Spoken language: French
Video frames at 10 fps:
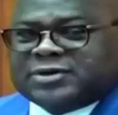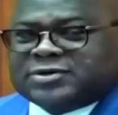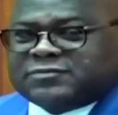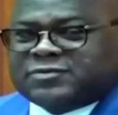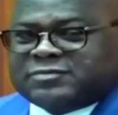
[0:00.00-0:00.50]

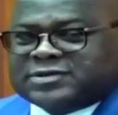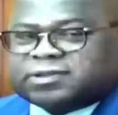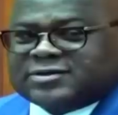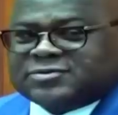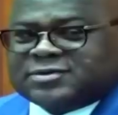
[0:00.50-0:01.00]
et que la
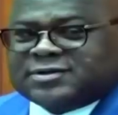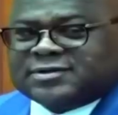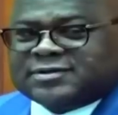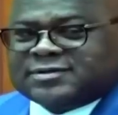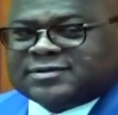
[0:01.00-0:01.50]

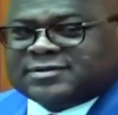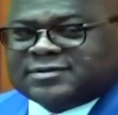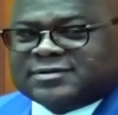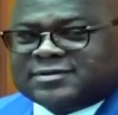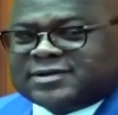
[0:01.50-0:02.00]
technologie
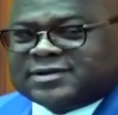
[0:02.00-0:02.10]
s'éveille